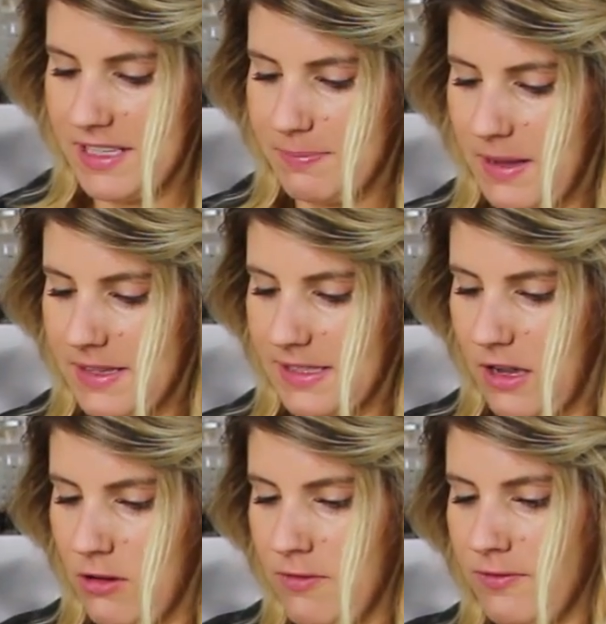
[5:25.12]
wir das beides
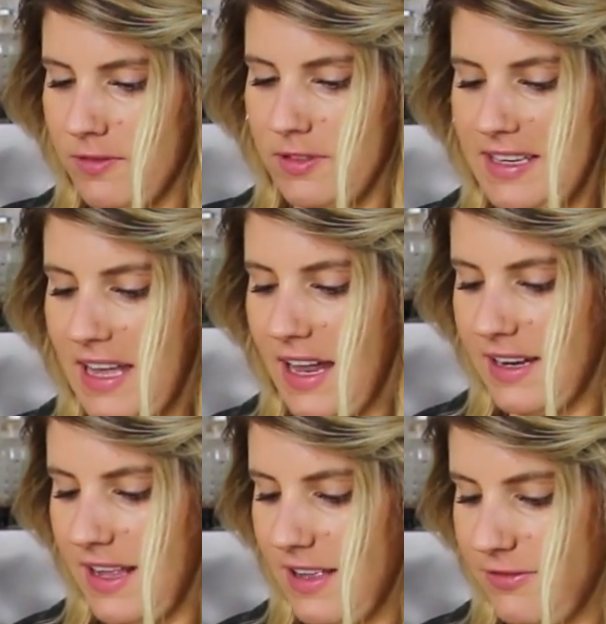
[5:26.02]
auf. In die
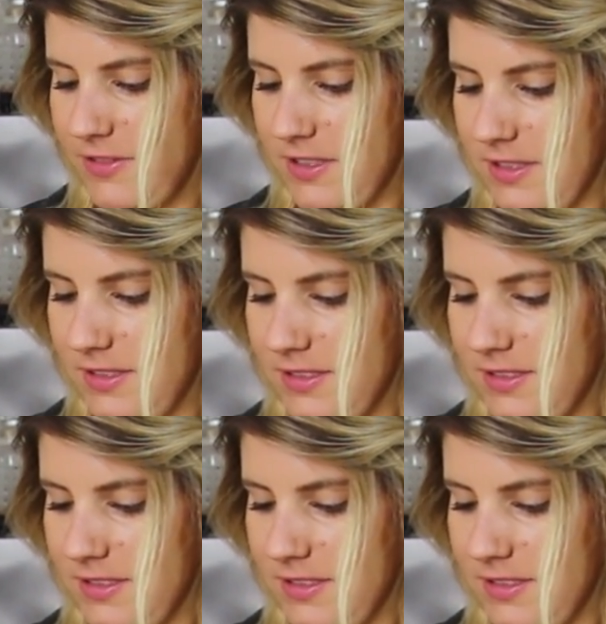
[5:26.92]
eine Hälfte